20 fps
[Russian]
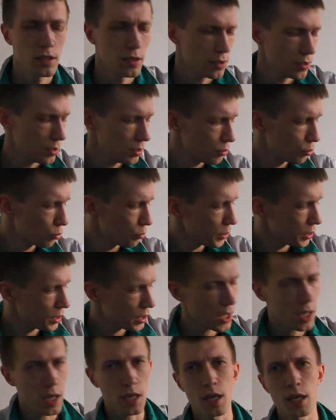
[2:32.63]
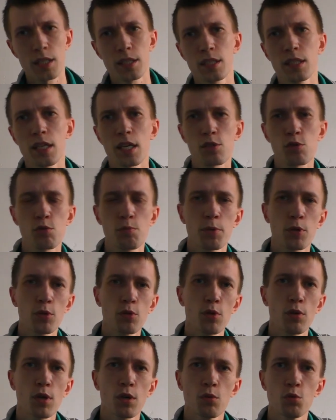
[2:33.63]
И у меня Adidas
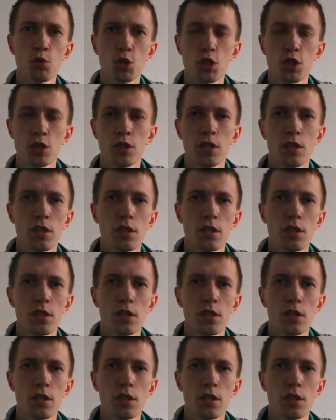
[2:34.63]
Supernova Cushion.